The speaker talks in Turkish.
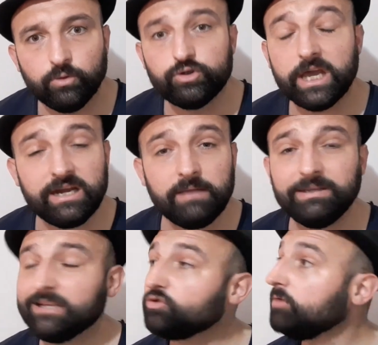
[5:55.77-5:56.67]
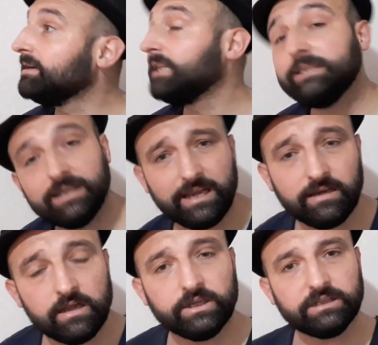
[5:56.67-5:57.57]
Üzerine bir de Soma'dakiler
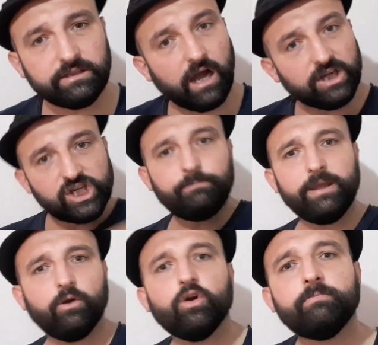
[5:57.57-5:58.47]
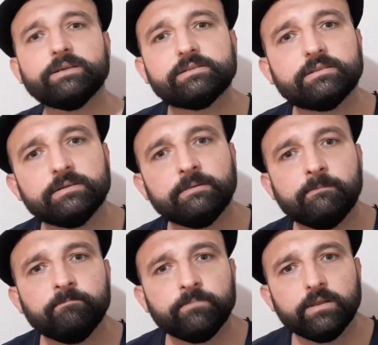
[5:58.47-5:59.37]
gitti AKP'ye oy bastı.
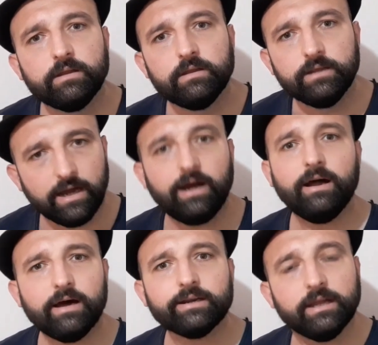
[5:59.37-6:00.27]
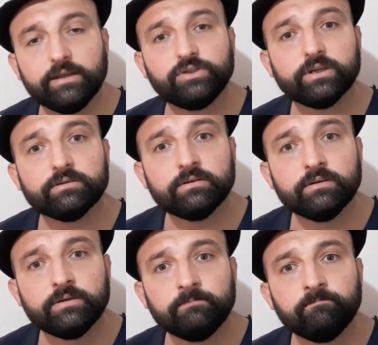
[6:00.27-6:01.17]
Ya arkadaşlar
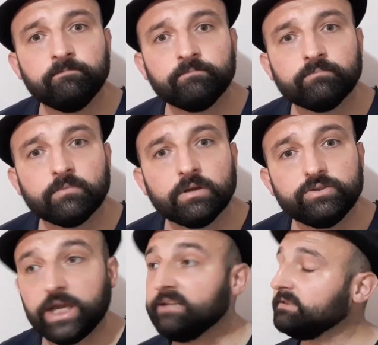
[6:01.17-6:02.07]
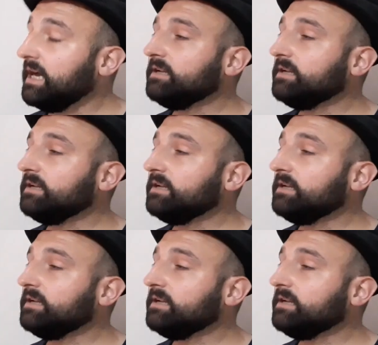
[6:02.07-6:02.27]
kendi